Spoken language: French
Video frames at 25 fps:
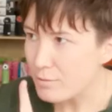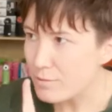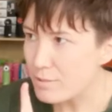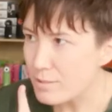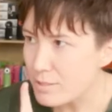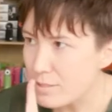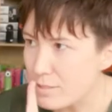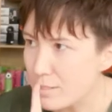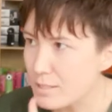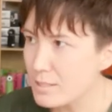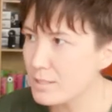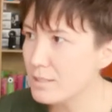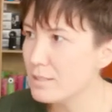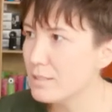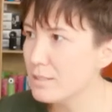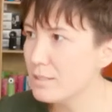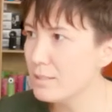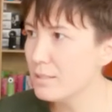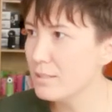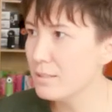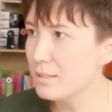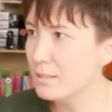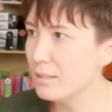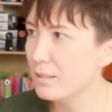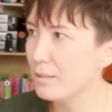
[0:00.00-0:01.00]

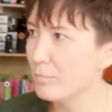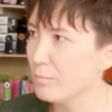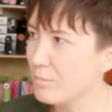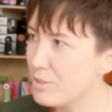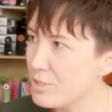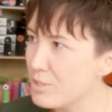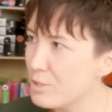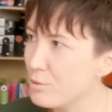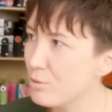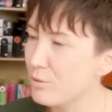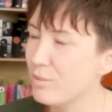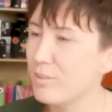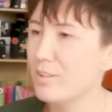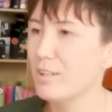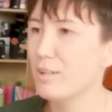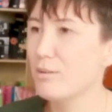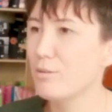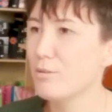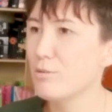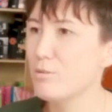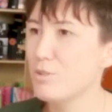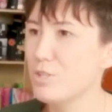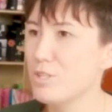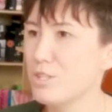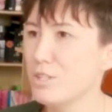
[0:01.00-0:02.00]
aussi un petit côté
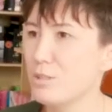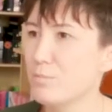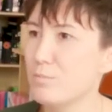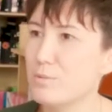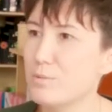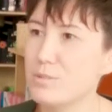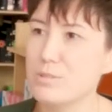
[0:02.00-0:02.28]
écologique